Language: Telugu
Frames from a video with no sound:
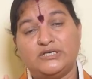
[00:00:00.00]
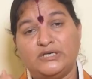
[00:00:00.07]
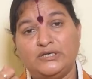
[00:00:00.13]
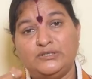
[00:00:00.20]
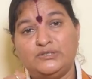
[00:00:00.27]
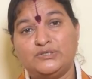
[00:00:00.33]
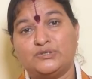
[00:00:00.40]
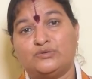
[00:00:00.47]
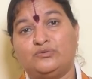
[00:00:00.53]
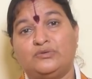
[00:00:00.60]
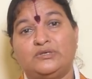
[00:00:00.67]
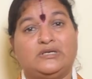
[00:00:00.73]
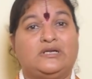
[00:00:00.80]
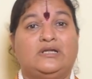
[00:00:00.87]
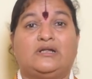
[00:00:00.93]

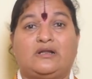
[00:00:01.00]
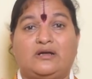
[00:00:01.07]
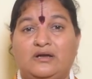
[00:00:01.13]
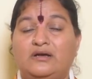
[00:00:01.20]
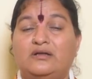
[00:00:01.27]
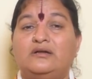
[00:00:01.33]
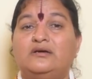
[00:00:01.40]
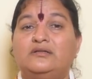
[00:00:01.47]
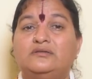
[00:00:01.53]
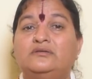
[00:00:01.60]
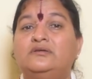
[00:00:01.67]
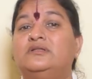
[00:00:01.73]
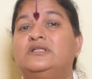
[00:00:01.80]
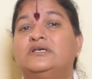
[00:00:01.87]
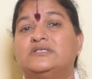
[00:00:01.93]
చేయించుకుంటున్న
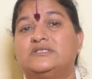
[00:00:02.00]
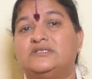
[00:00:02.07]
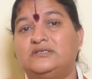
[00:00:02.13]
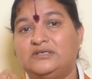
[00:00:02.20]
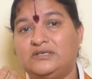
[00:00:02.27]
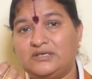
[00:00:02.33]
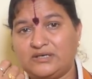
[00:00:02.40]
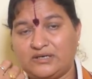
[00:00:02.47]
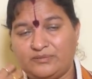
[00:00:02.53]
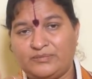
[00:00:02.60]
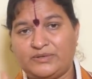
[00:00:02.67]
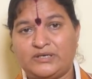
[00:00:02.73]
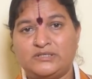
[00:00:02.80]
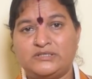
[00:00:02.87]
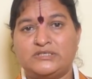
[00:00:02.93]
రంగనాథుడు దర్శనం కనుక
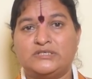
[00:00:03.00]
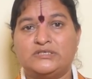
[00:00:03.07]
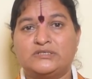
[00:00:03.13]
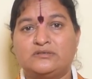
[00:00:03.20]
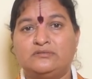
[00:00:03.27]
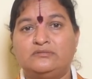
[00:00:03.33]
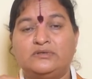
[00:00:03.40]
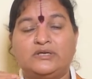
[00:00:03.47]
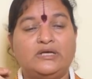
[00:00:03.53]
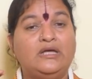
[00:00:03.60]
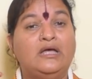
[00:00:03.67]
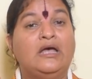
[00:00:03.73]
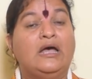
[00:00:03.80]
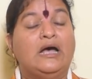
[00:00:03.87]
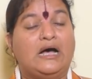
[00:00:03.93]
మనం చేసుకుంటే
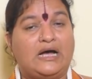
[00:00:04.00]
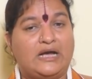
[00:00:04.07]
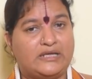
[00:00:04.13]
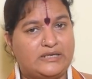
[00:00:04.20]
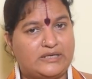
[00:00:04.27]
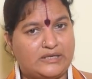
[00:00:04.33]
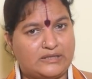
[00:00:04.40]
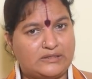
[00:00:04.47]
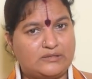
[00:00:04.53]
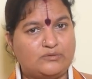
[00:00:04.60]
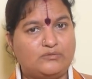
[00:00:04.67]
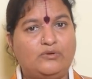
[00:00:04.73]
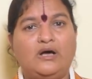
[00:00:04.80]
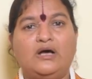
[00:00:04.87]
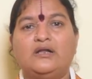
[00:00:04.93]
ఆయన ఎంతో
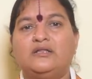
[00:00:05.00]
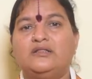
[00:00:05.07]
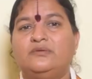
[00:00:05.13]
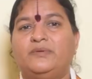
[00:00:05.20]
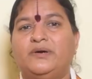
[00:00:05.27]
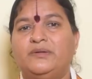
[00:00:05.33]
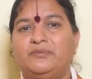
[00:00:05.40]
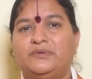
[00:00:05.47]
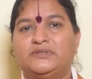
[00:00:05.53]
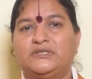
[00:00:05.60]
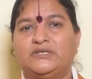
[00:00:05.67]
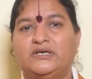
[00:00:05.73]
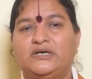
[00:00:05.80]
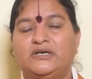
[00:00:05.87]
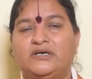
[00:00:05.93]

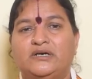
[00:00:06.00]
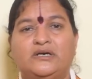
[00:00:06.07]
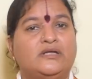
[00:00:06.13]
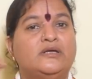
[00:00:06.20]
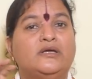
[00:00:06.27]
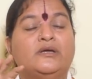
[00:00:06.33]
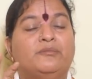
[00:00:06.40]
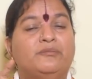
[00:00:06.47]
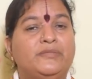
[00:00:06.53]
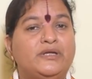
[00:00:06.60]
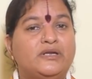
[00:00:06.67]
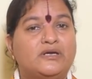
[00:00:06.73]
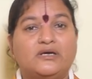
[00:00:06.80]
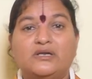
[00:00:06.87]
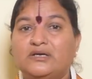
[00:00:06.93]
ఆనందపడిపోతాడంటండి
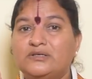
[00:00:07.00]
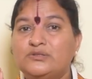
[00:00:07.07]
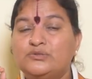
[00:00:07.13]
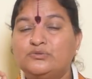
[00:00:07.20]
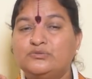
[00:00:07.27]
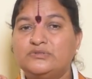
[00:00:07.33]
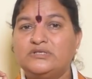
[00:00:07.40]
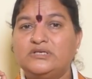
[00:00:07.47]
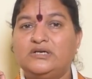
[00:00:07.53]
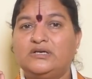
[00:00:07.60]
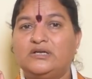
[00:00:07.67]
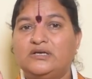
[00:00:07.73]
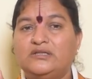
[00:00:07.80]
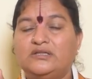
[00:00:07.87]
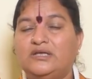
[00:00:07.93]
మీరు కనుక
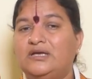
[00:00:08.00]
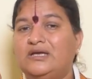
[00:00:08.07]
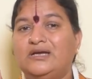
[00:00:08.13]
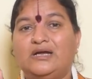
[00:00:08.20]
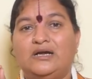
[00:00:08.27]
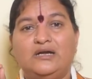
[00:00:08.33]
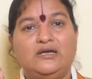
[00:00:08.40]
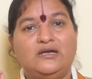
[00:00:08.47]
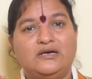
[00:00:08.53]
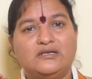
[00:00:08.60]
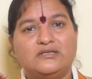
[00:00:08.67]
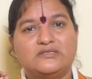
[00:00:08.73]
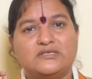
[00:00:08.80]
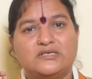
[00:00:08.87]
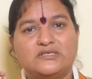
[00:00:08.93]
చూసినట్టయితే
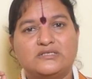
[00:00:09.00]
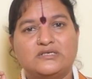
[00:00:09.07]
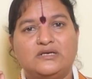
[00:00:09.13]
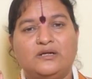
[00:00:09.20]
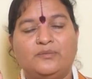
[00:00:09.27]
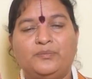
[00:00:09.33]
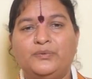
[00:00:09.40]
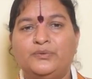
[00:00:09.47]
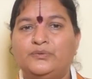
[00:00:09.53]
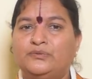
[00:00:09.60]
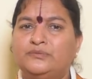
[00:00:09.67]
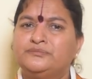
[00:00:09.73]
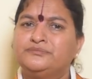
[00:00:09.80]
కళ్యాణం చేసేటప్పుడు